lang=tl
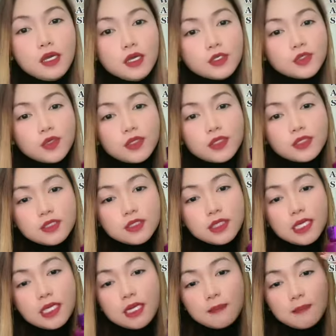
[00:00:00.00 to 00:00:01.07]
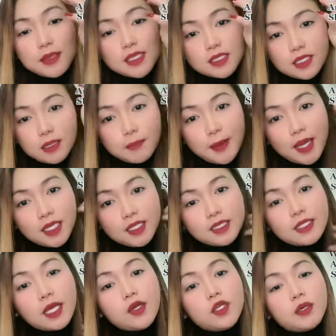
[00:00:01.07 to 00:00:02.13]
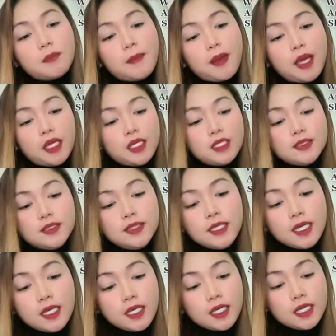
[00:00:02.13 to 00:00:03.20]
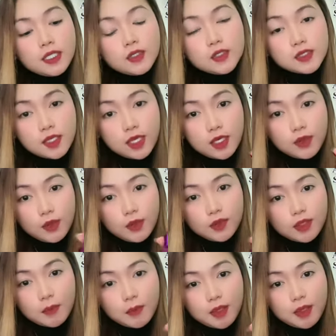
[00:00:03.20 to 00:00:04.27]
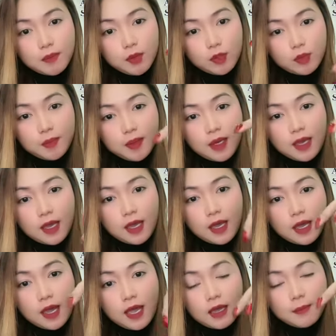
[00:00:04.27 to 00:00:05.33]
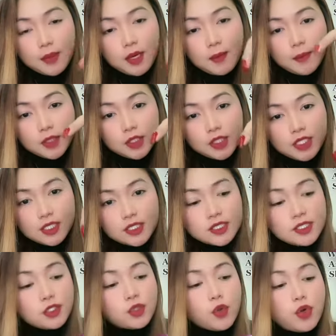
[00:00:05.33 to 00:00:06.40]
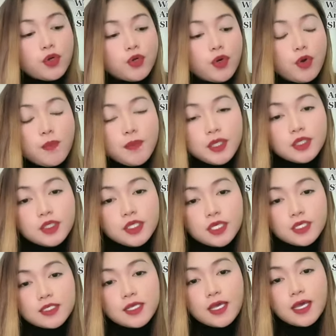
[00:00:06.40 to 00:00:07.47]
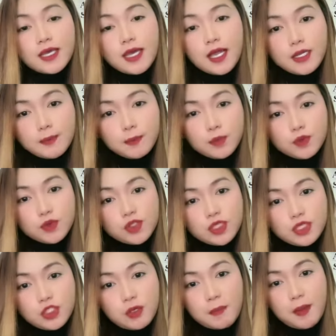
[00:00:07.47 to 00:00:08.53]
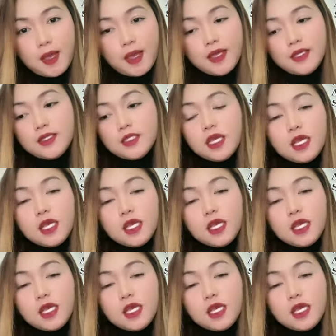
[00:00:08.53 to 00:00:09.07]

So hindi lang basta pahid tayo ng pahid. Itong Psychogluta Premium, ang mga materials nito or raw materials ay galing po sa Japan.